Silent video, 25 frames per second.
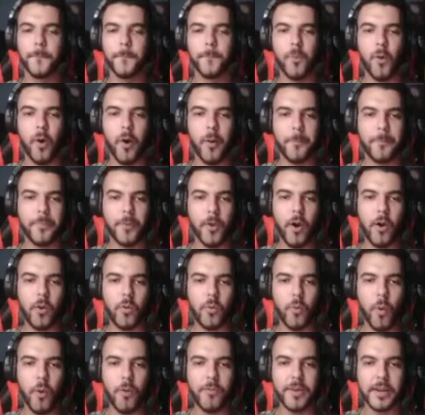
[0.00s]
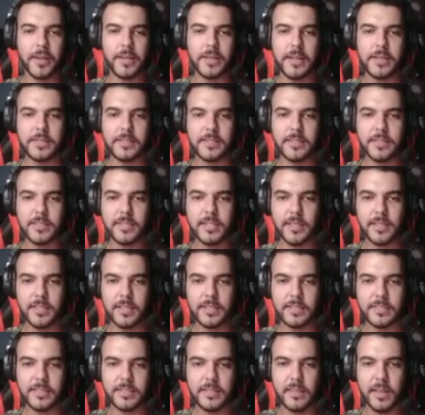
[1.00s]
Porra, a pior cover que existe é
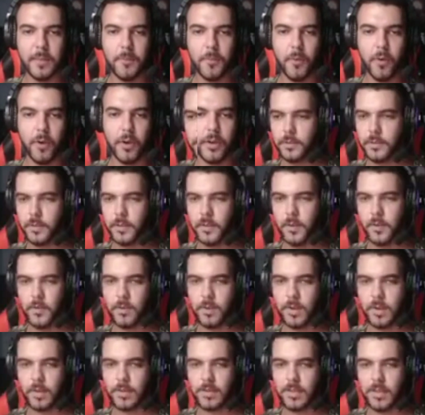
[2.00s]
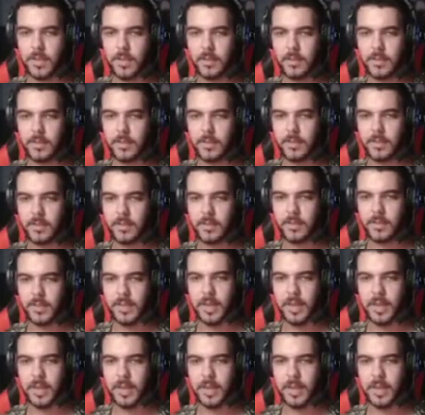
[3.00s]
desse demônio. Ah, o cara dá, dá